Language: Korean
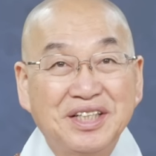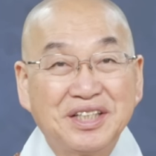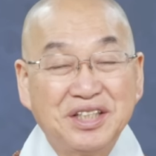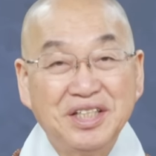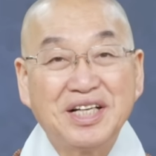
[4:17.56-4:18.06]

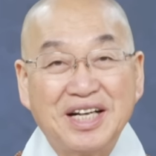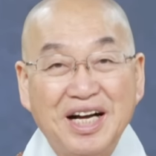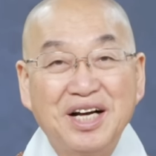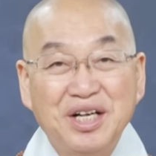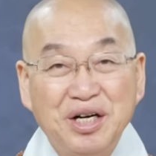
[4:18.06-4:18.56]

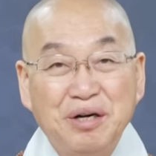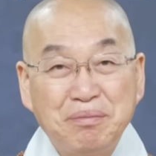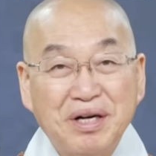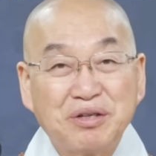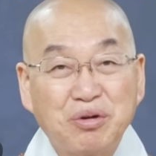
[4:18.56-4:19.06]
그러니까
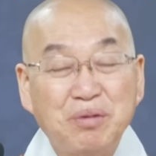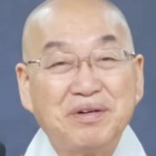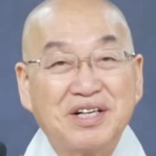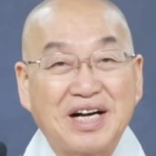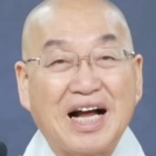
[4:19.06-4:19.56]
엄마를
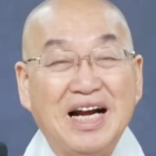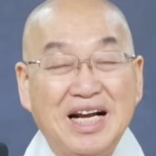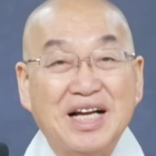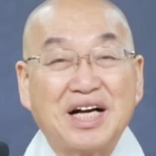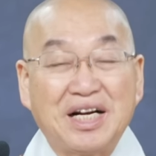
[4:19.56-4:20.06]
돌보러
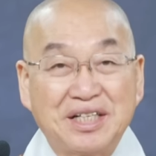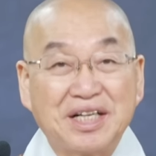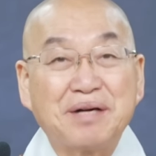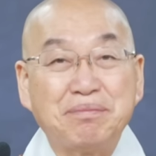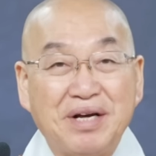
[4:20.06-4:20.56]
갈라 할
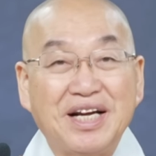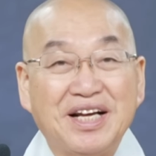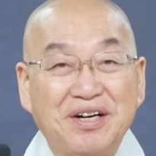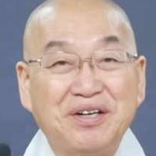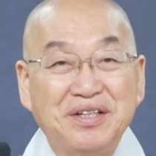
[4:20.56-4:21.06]
거란
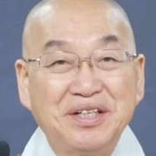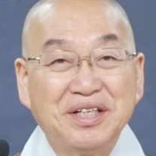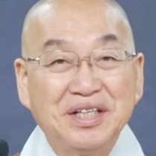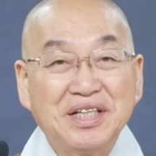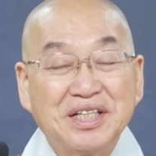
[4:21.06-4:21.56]
말이에요.
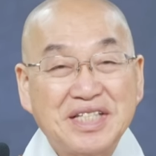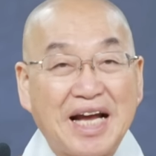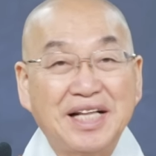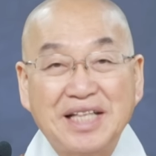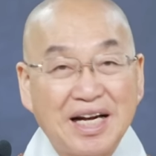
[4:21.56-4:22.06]
그
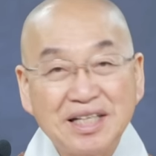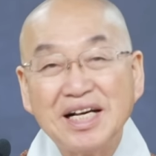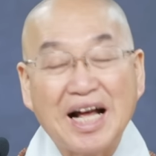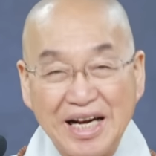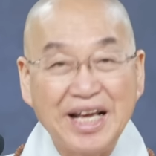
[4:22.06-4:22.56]
잘했다는
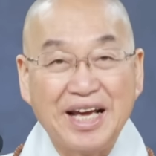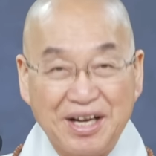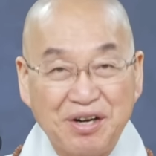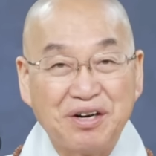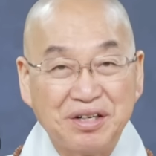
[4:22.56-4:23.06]
건
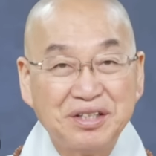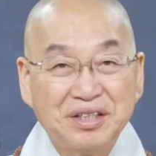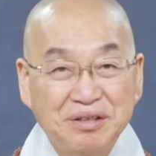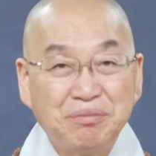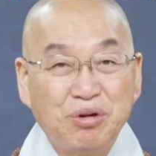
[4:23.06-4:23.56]
아니에요.
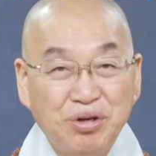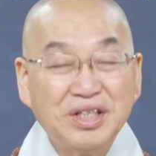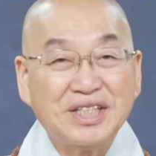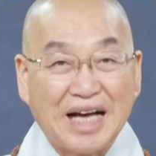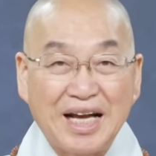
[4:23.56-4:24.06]

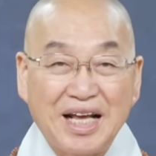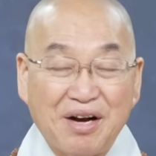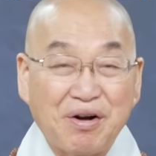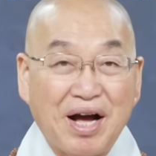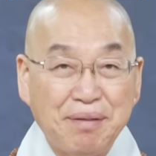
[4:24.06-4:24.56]
물론 이제
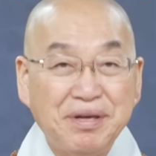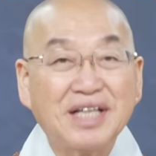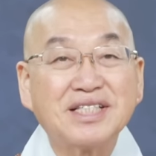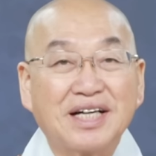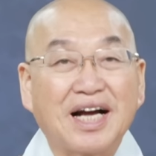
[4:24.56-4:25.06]
아니하고
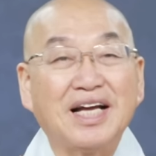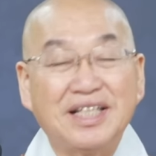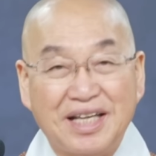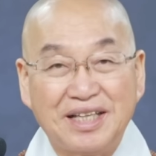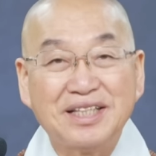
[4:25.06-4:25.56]
합의해서
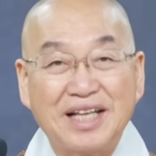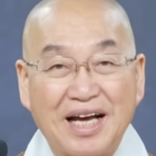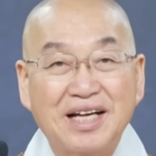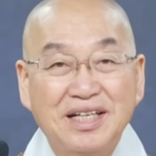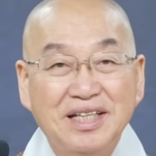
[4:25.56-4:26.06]
가야
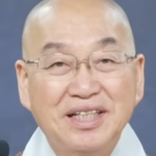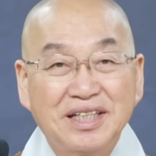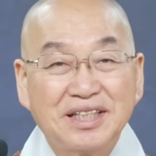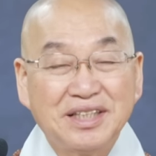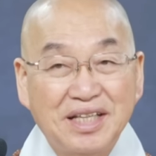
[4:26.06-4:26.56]
되는데
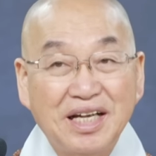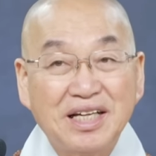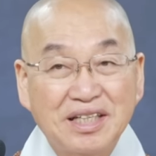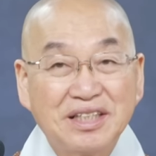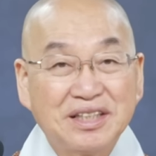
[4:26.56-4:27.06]

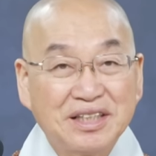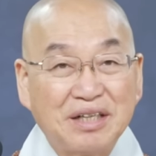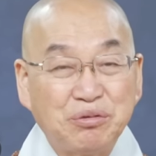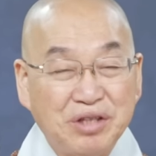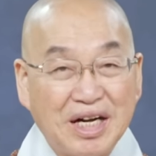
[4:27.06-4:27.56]
근데
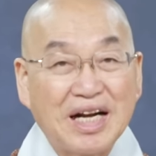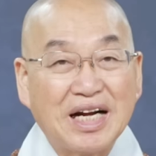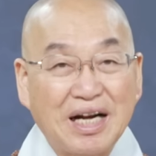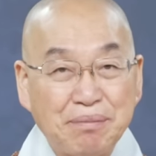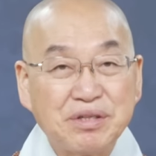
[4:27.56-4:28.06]

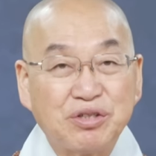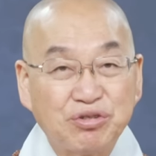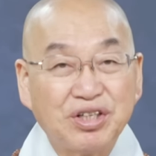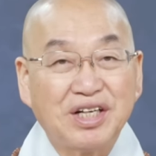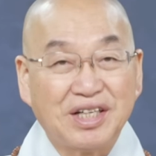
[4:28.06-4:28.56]
우리나라 남자
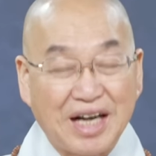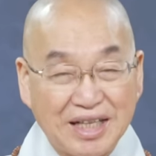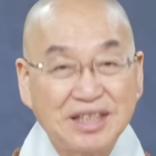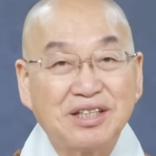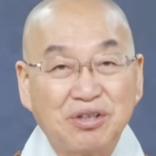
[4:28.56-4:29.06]
중에는
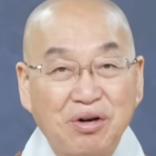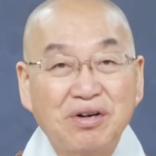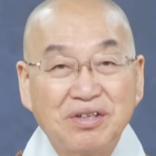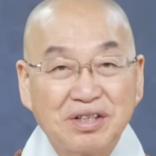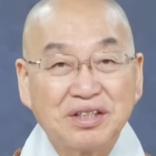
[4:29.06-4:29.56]

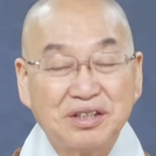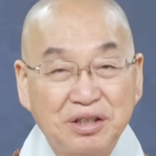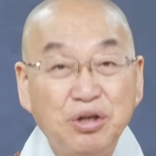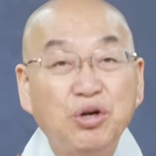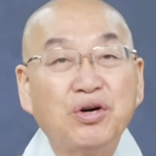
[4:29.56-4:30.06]
아직도
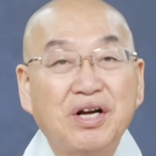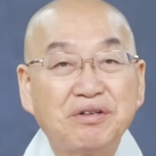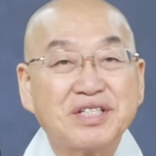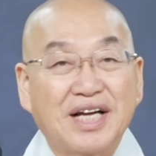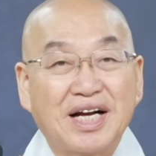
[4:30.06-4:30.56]
그걸
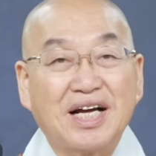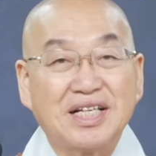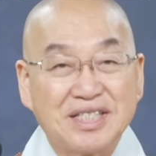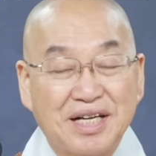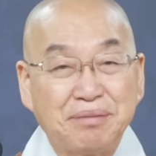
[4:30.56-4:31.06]
효라고
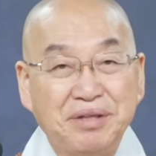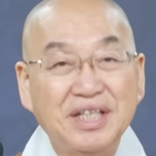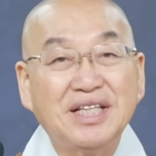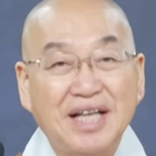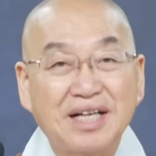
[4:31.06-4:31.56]
생각하는 사람이
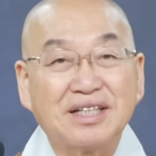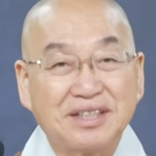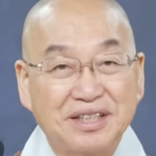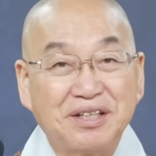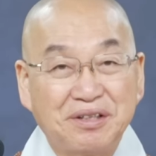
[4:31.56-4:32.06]

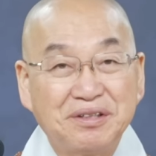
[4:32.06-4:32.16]
있다는 거예요.